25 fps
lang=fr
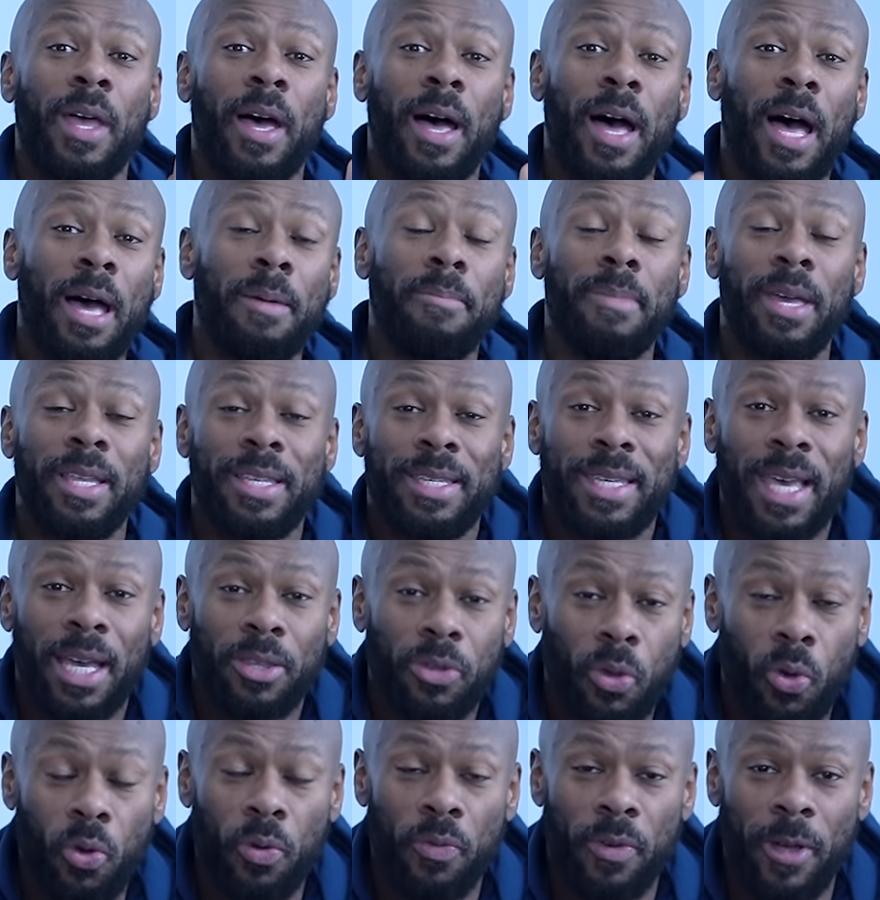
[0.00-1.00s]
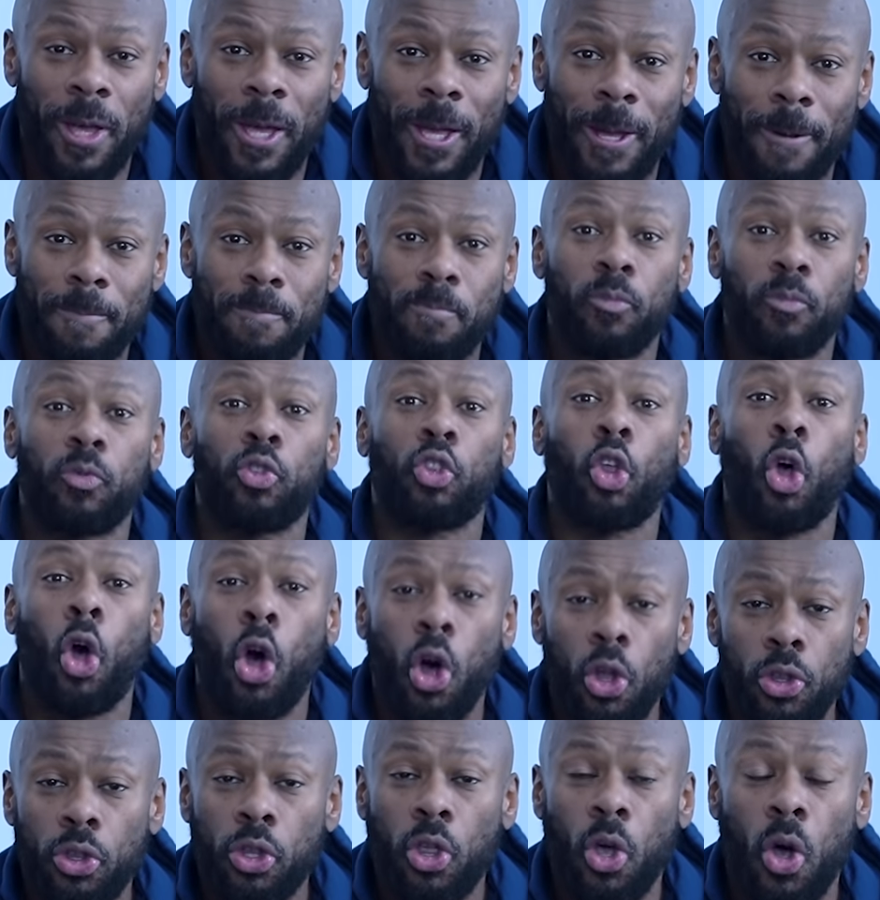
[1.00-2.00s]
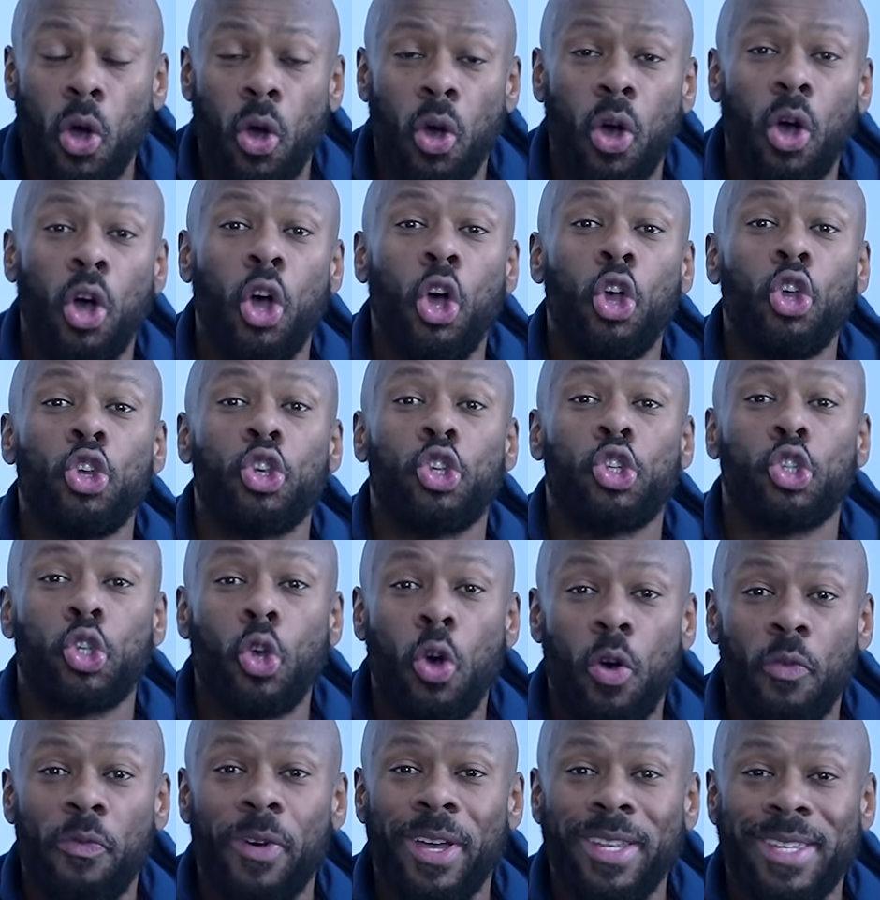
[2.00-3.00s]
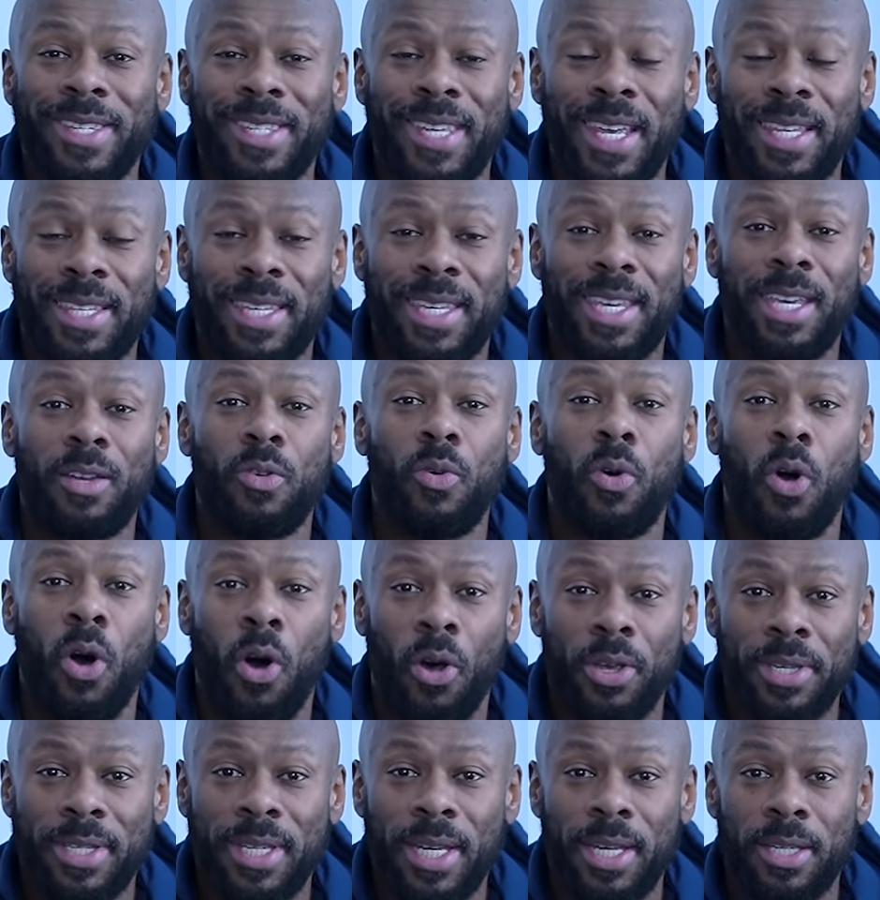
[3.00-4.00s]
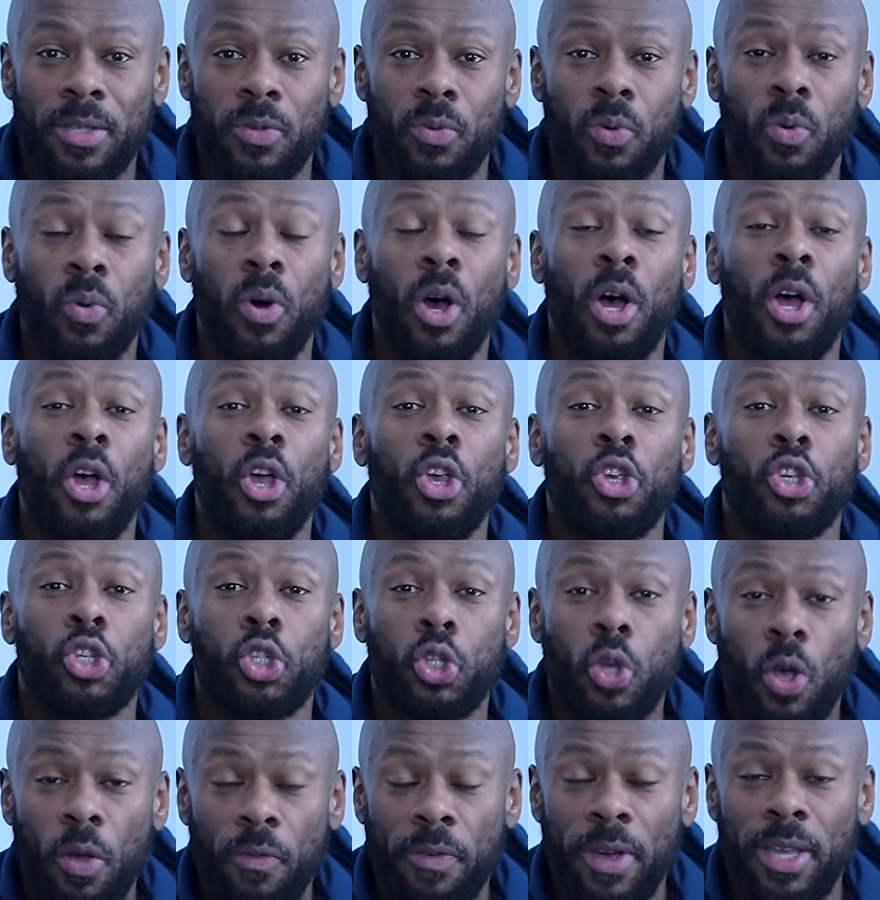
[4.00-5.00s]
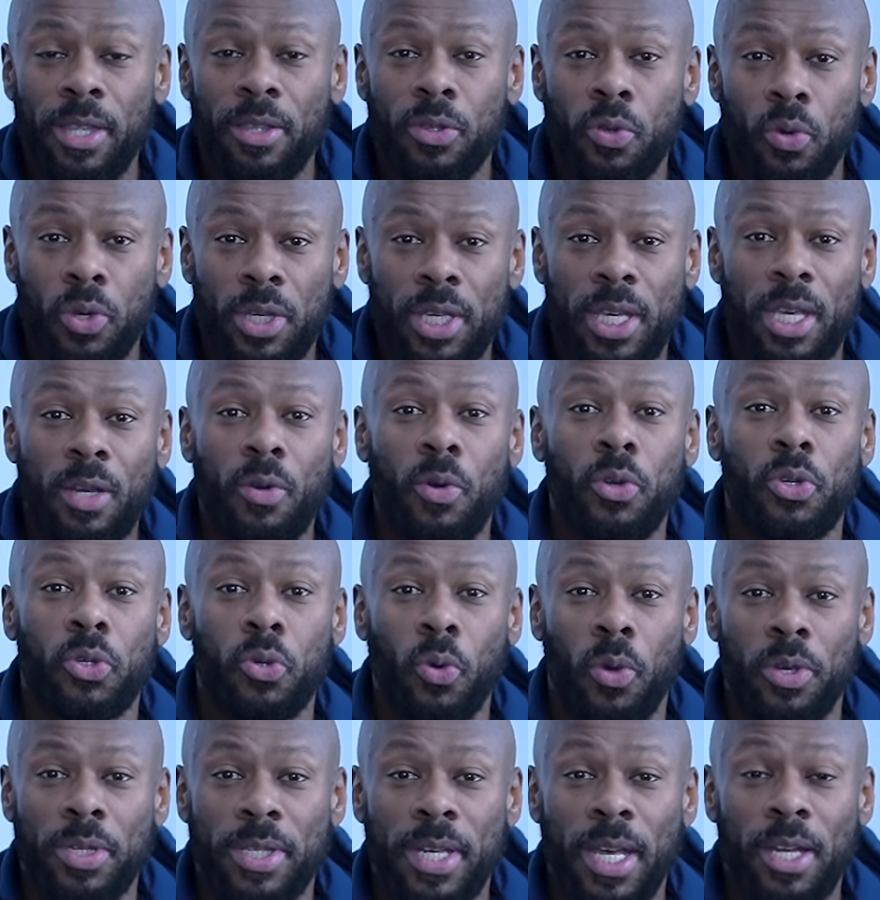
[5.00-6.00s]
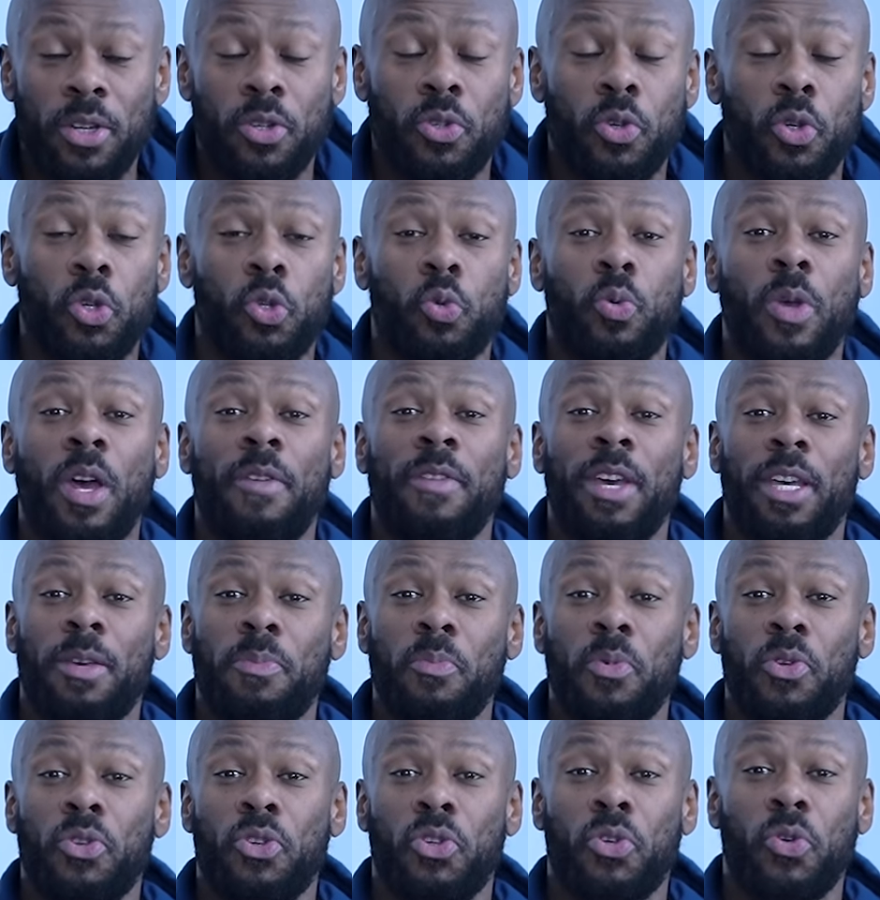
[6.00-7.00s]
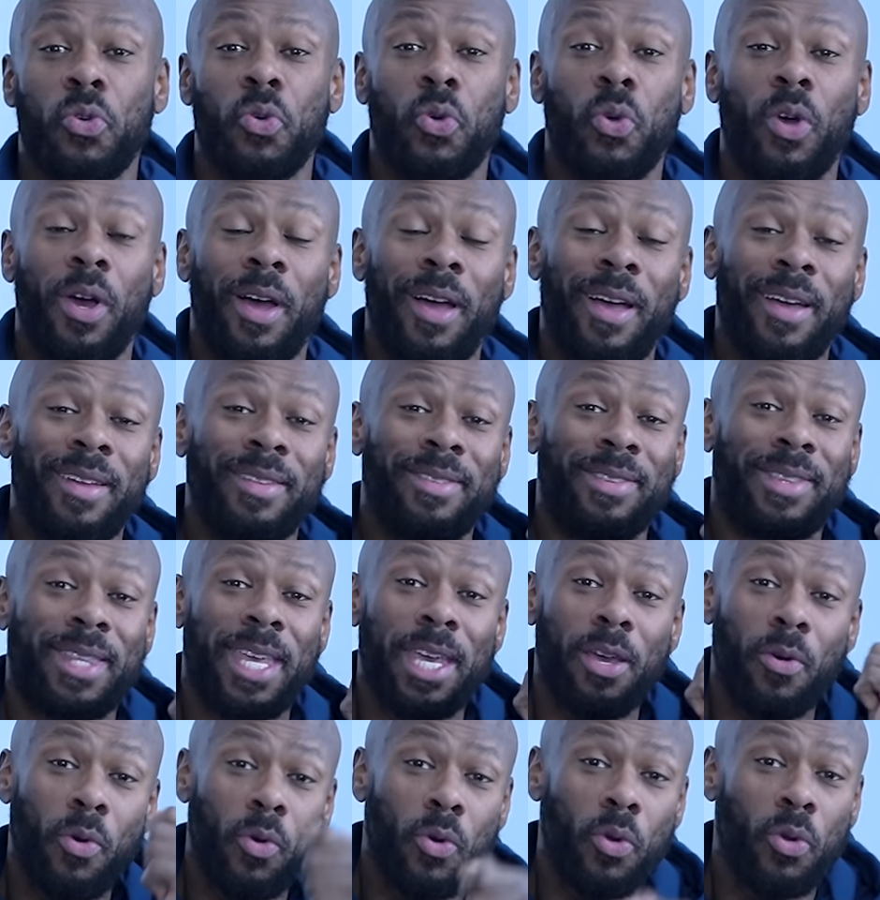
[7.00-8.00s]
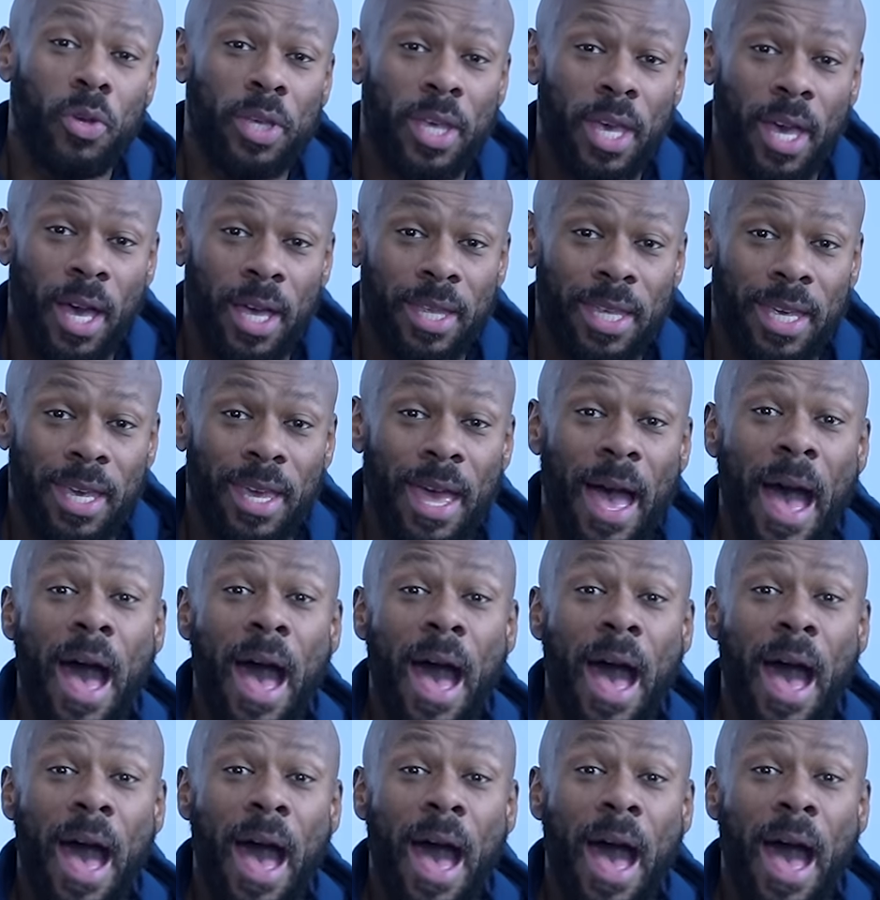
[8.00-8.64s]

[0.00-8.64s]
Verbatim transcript: 1m80, 30 ans, 127 kilos hors saison, 122 kilos sur scène. Je suis avec monsieur Théo Le Guerrier.